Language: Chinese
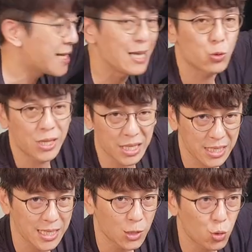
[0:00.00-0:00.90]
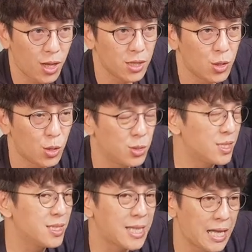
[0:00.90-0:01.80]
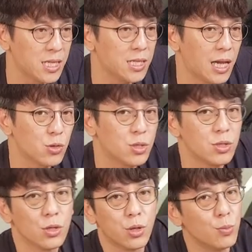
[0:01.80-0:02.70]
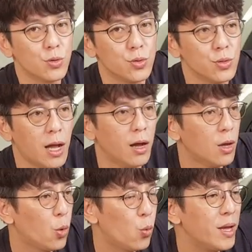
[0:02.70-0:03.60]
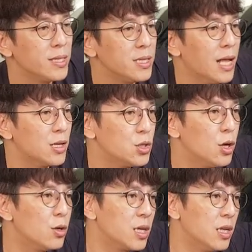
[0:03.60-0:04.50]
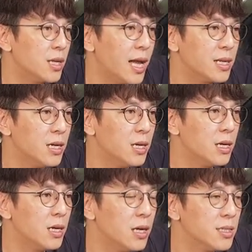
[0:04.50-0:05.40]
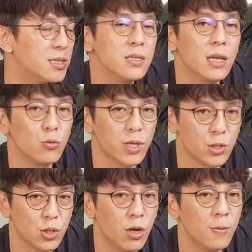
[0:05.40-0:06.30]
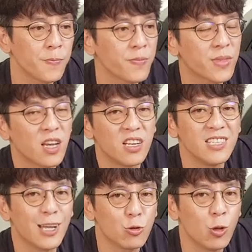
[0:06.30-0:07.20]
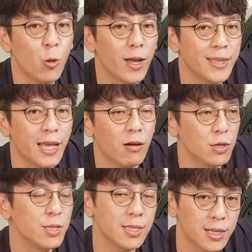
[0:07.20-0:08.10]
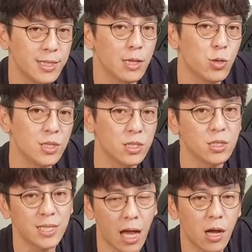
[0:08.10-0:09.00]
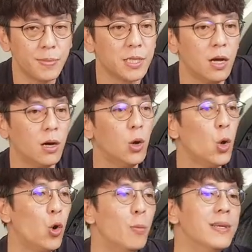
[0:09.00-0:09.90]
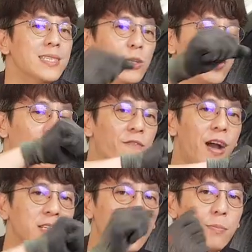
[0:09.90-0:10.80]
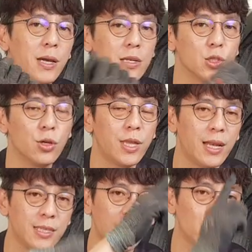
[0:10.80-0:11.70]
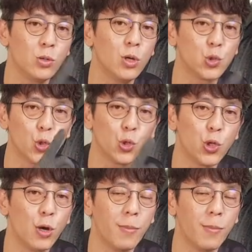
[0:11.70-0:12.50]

改短的离载串哈，或者是改可调式的都不需要。万一啊，日后可能开个呃四年五年之后，离载串坏掉哈，因为这个离载串是消耗品的哈。我们在转方向盘的时候，它离载串会做动，